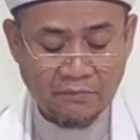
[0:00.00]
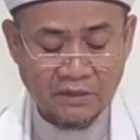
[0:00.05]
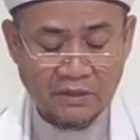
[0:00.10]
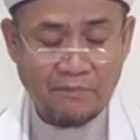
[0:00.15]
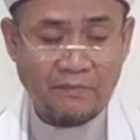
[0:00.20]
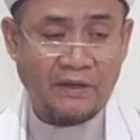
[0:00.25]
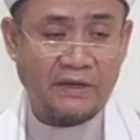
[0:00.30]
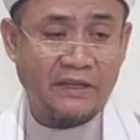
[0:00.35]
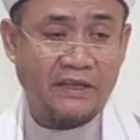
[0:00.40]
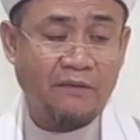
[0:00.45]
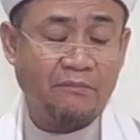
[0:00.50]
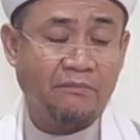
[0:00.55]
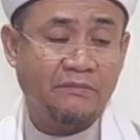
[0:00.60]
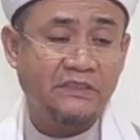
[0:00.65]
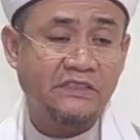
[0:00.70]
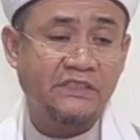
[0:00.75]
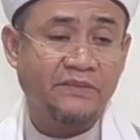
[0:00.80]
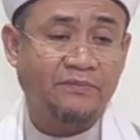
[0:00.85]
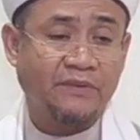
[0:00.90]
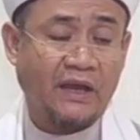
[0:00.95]
Ya. Kita
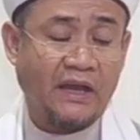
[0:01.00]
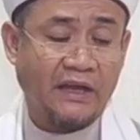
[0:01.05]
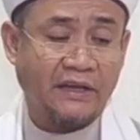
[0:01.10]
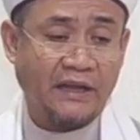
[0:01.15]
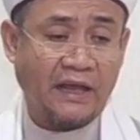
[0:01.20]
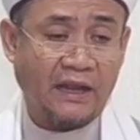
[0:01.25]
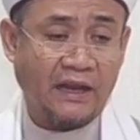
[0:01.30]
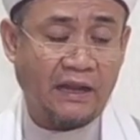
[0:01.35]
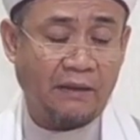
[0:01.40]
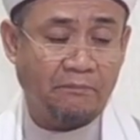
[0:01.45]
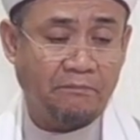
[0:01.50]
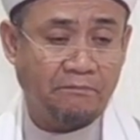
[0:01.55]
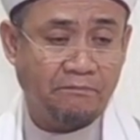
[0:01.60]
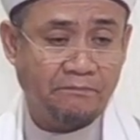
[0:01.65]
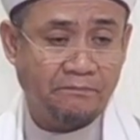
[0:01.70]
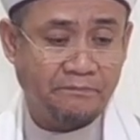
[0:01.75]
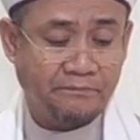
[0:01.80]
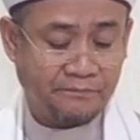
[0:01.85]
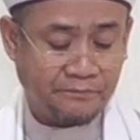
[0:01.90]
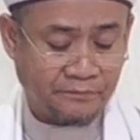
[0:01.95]
dekat kepada
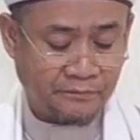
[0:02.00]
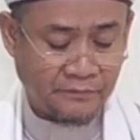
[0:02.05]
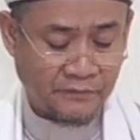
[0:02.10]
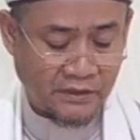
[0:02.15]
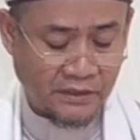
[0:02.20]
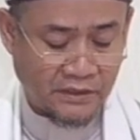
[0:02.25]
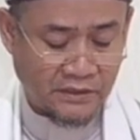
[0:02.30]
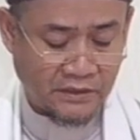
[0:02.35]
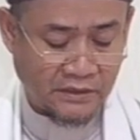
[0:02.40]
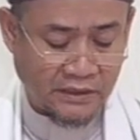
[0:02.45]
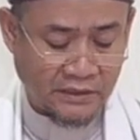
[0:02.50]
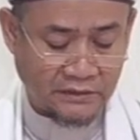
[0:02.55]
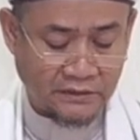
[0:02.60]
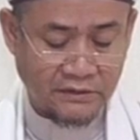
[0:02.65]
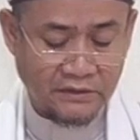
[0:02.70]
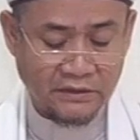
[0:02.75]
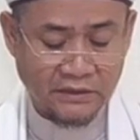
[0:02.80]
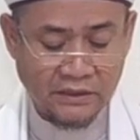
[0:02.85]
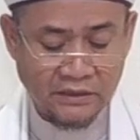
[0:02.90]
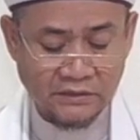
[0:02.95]
Allah itu dengan
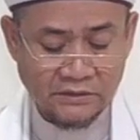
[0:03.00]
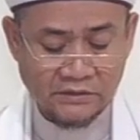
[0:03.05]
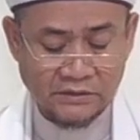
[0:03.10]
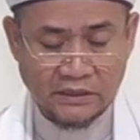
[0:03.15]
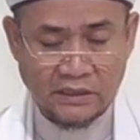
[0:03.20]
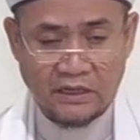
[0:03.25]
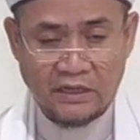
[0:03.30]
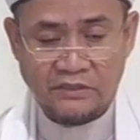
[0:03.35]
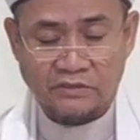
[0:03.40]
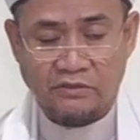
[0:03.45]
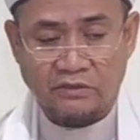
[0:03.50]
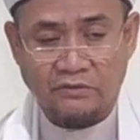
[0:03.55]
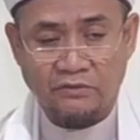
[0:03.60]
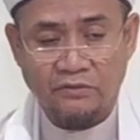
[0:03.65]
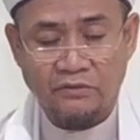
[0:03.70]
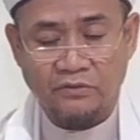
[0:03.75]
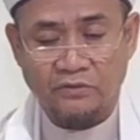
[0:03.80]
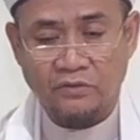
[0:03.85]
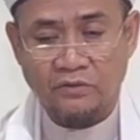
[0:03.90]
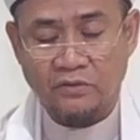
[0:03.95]
sifat-sifat akhlak
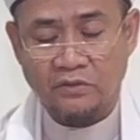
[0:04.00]
itu.